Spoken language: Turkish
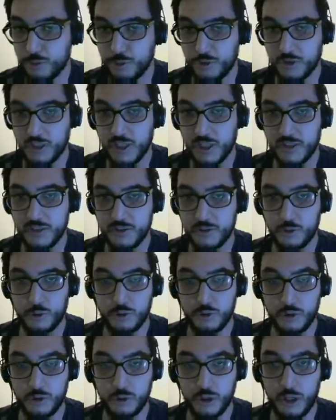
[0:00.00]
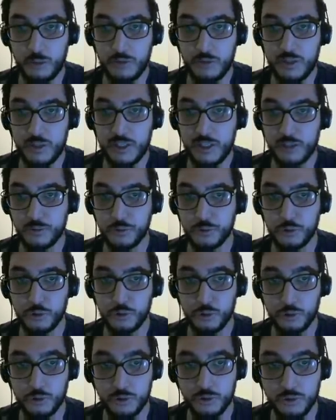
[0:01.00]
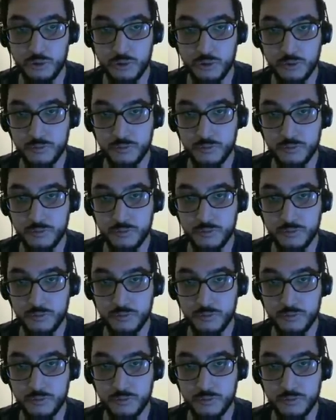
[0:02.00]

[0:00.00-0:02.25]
Lucian. Gerisi çok da önemli değil gibi gözüküyor.